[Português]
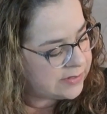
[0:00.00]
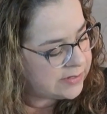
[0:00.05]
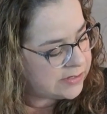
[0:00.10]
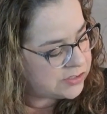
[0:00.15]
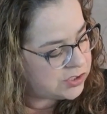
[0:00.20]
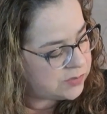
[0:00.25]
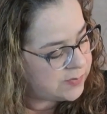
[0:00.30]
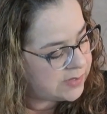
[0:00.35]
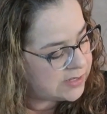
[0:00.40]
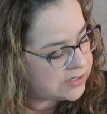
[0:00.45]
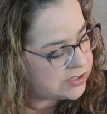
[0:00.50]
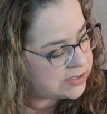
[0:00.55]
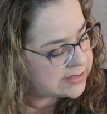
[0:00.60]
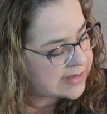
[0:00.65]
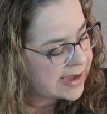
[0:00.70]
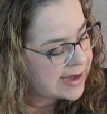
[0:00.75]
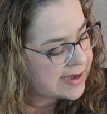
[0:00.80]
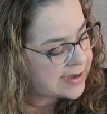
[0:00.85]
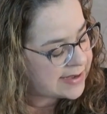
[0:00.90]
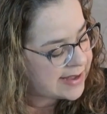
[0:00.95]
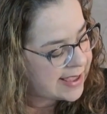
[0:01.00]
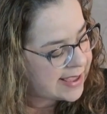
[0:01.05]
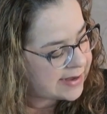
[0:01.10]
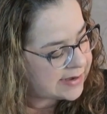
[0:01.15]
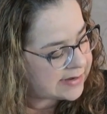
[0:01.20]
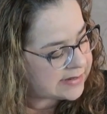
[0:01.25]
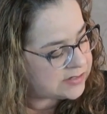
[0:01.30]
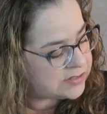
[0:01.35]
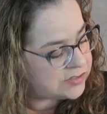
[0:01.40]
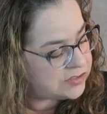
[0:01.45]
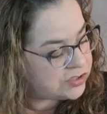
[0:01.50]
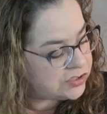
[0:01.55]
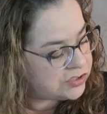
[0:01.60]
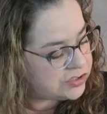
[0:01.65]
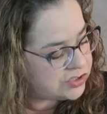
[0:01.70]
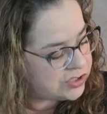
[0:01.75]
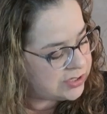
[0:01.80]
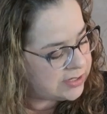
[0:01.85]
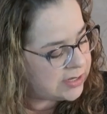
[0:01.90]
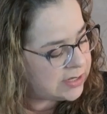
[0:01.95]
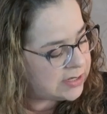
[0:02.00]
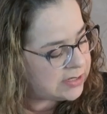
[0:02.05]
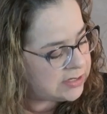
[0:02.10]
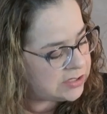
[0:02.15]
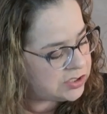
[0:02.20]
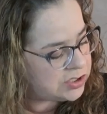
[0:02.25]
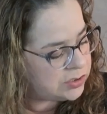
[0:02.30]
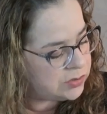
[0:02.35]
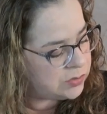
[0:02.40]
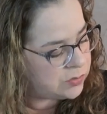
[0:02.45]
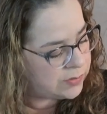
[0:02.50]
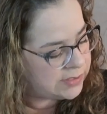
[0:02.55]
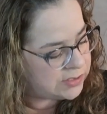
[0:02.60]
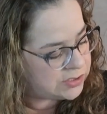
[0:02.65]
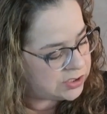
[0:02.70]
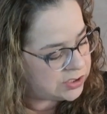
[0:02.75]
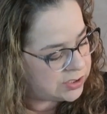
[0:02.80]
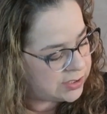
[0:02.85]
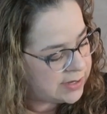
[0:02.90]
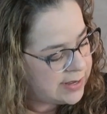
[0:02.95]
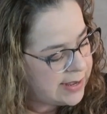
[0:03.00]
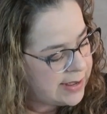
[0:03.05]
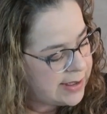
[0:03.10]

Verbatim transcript: e de meditar nelas de dia e de noite,